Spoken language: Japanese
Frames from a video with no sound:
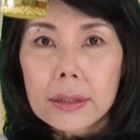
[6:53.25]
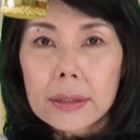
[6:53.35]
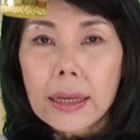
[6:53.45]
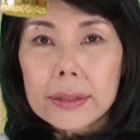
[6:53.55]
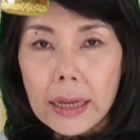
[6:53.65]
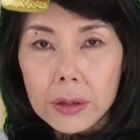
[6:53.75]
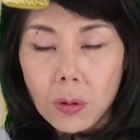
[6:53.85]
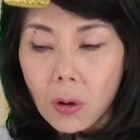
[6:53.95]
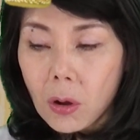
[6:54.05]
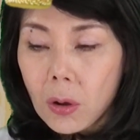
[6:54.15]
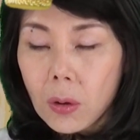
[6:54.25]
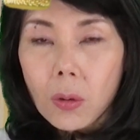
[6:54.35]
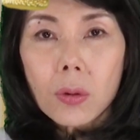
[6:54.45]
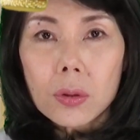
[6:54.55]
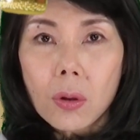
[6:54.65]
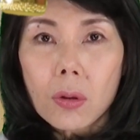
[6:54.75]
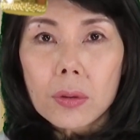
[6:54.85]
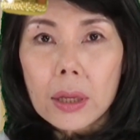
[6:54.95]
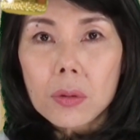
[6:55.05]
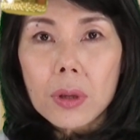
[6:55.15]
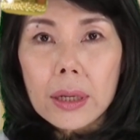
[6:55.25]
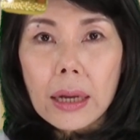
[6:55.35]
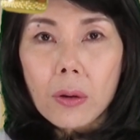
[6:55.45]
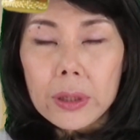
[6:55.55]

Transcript: 経済を今度天皇陛下